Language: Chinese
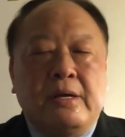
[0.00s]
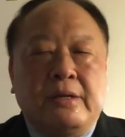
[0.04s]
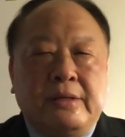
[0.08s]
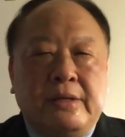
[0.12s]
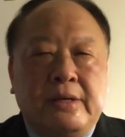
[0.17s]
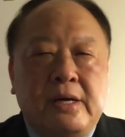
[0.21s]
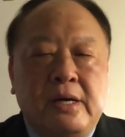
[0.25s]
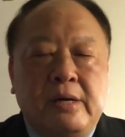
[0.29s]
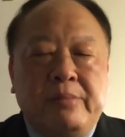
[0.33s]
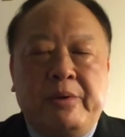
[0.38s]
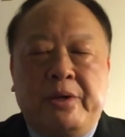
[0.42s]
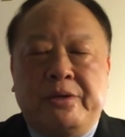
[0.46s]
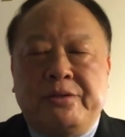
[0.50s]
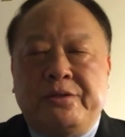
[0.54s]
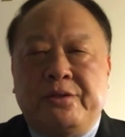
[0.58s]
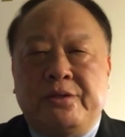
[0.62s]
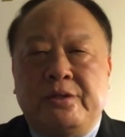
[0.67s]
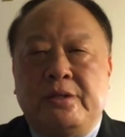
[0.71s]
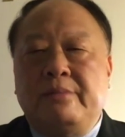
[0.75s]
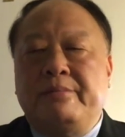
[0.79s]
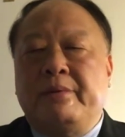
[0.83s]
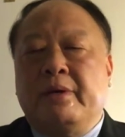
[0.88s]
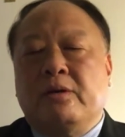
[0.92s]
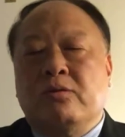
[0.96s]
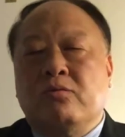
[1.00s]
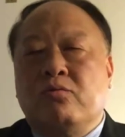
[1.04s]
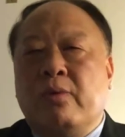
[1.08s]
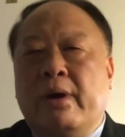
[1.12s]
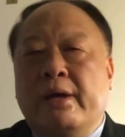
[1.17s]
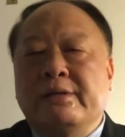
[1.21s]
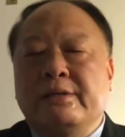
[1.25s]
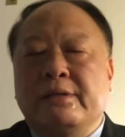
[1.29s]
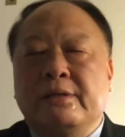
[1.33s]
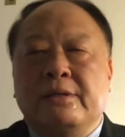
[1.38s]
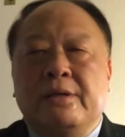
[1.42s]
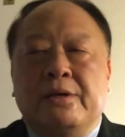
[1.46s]
特别是日本
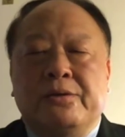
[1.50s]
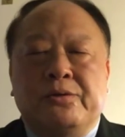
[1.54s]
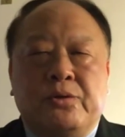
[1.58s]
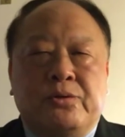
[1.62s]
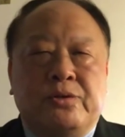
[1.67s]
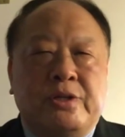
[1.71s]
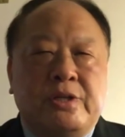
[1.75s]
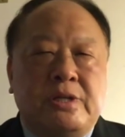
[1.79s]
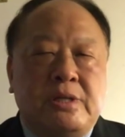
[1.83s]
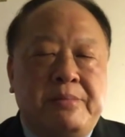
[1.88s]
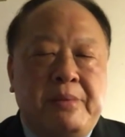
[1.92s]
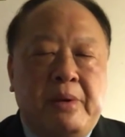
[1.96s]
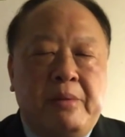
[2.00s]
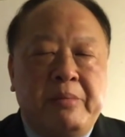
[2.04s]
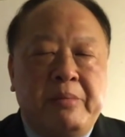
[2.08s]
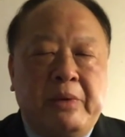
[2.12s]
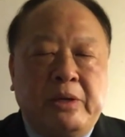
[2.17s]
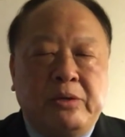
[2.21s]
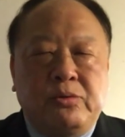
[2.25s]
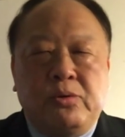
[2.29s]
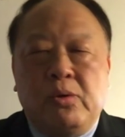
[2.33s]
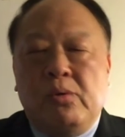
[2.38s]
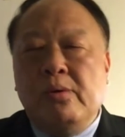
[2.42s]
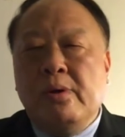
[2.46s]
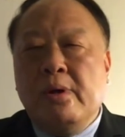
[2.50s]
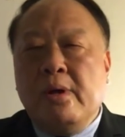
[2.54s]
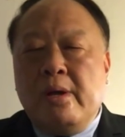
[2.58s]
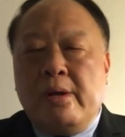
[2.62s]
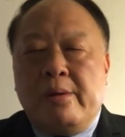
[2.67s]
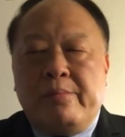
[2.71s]
关心的就是日本民众